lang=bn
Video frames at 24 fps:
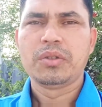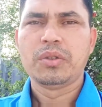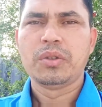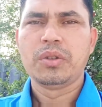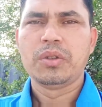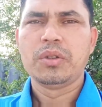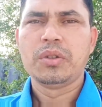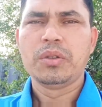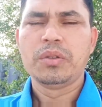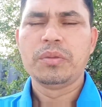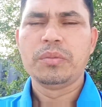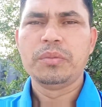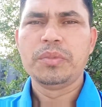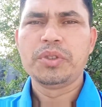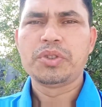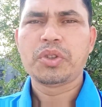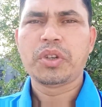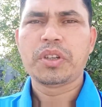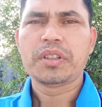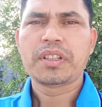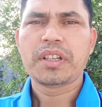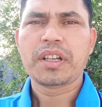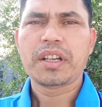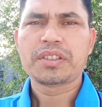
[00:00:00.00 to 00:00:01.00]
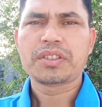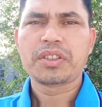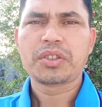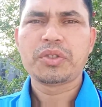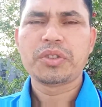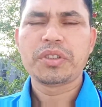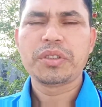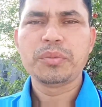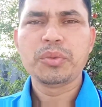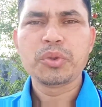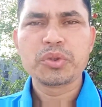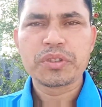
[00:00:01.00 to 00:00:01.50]
তো বিষয়টা আশা
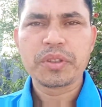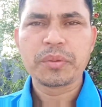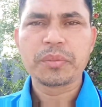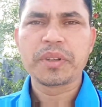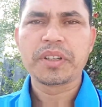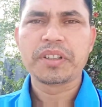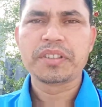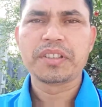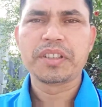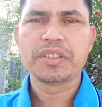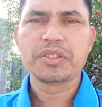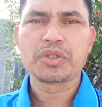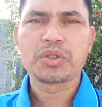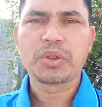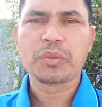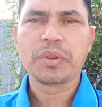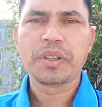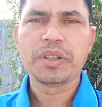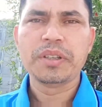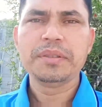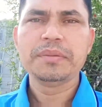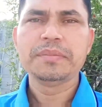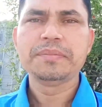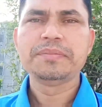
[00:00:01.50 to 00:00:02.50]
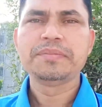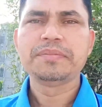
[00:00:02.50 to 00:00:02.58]
করি বুঝতে পেরেছেন সবাই